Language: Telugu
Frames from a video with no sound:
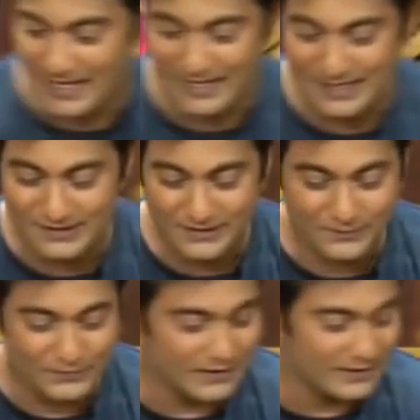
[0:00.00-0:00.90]
అండ్
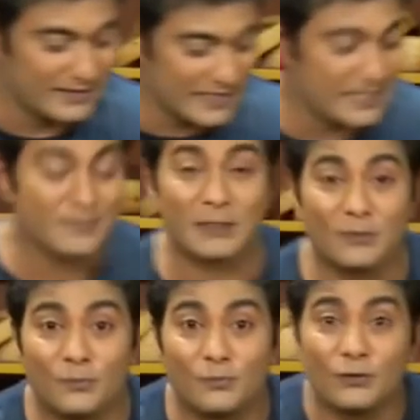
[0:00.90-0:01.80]
దీన్ని మనం
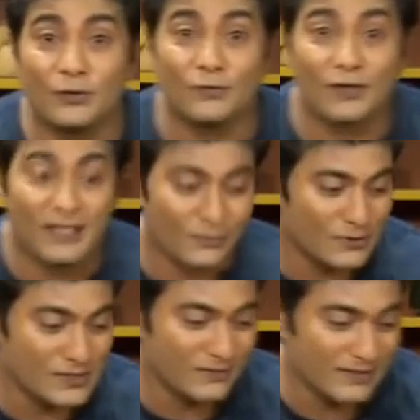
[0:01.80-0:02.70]
బ్యూటిఫుల్గా
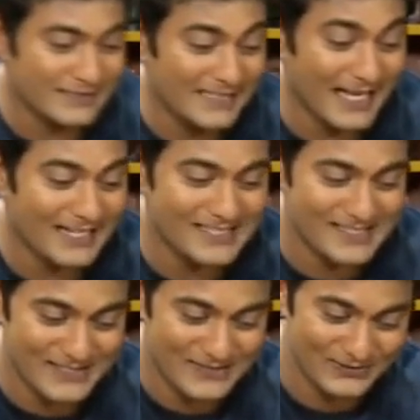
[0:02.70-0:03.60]
కొంచెం గార్నిష్
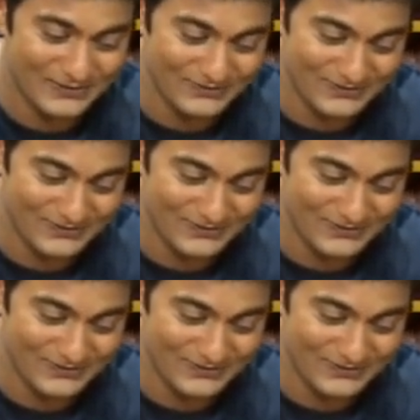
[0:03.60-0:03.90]
చేసుకుందాం